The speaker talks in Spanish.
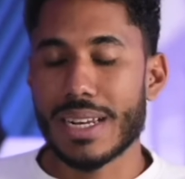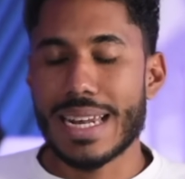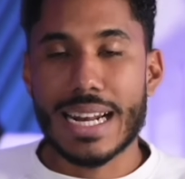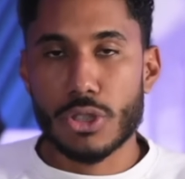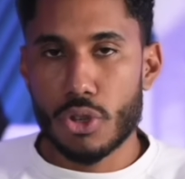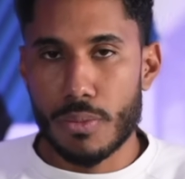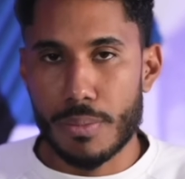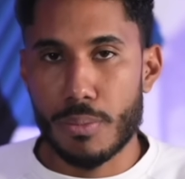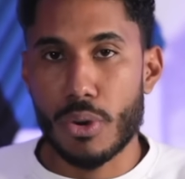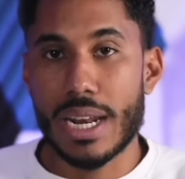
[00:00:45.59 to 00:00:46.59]
La razón
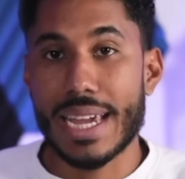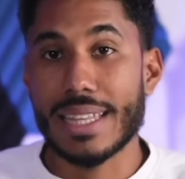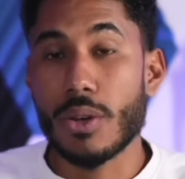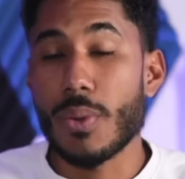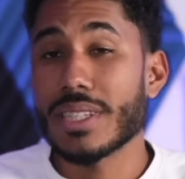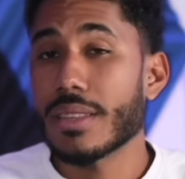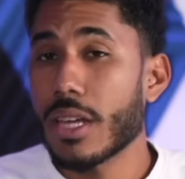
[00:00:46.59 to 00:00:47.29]
por la que te cuesta